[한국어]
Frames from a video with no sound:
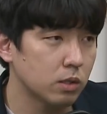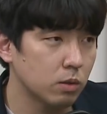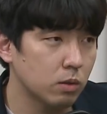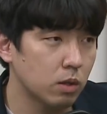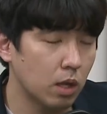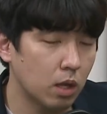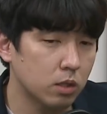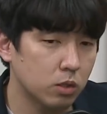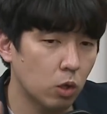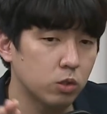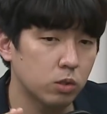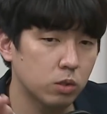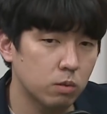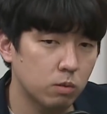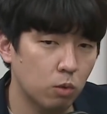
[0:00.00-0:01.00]
음. 네,
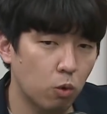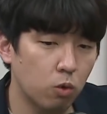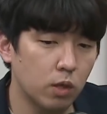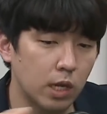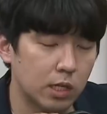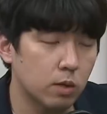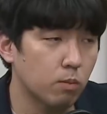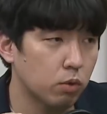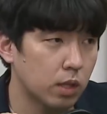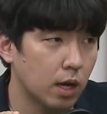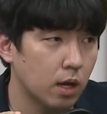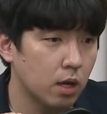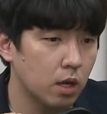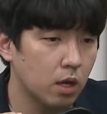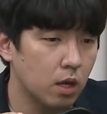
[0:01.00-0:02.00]
전 코로나
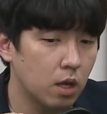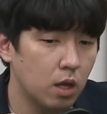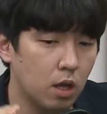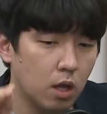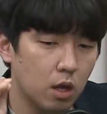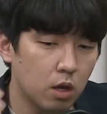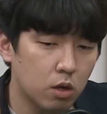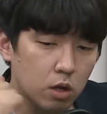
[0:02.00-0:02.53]
이전보다 음흠.